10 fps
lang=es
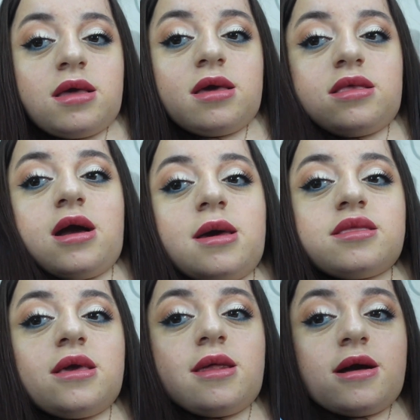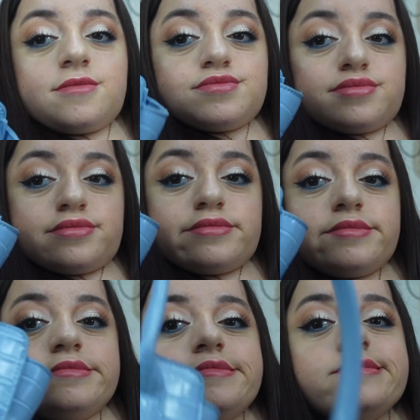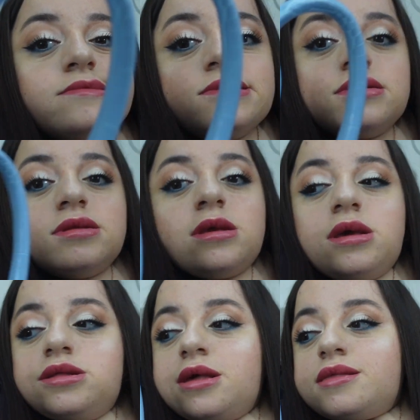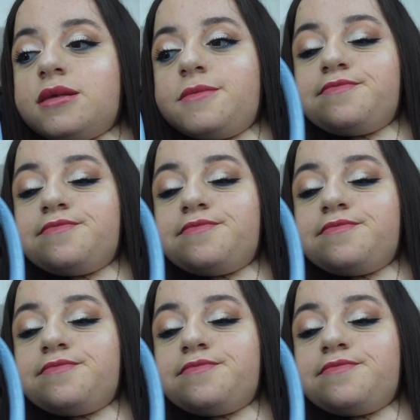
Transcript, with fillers: Esta cartera. Y ya está.